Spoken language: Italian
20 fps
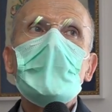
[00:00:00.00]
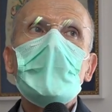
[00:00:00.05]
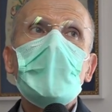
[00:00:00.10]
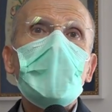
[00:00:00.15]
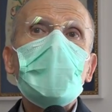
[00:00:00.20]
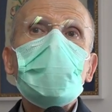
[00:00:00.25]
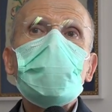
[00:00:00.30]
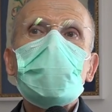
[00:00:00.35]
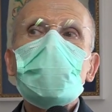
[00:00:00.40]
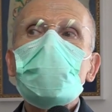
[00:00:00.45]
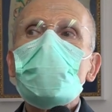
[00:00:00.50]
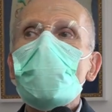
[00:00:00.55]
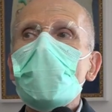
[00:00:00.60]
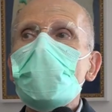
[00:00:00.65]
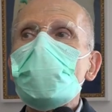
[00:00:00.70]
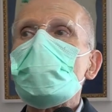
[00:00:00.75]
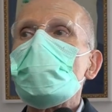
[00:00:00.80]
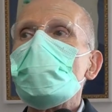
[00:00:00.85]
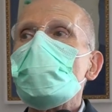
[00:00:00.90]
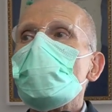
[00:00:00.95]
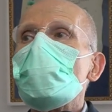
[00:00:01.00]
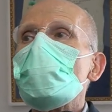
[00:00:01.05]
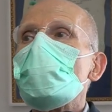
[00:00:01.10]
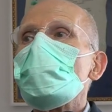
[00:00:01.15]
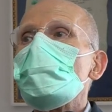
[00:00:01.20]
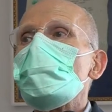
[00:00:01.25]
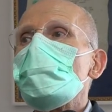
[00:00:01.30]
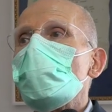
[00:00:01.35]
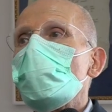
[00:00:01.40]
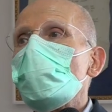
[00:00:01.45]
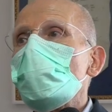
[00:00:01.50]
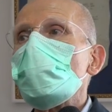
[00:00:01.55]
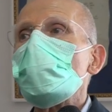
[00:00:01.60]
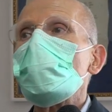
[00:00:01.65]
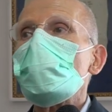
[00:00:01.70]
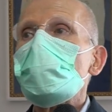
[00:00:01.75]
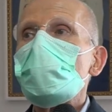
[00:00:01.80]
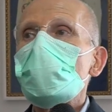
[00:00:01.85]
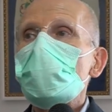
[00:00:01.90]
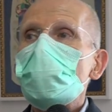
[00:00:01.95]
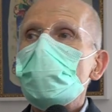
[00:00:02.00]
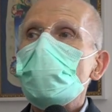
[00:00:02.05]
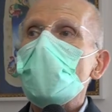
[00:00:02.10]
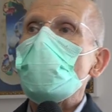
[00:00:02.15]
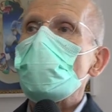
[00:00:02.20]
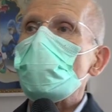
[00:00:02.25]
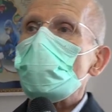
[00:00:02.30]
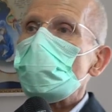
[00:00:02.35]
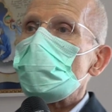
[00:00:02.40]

anche quando noi non chiedevamo,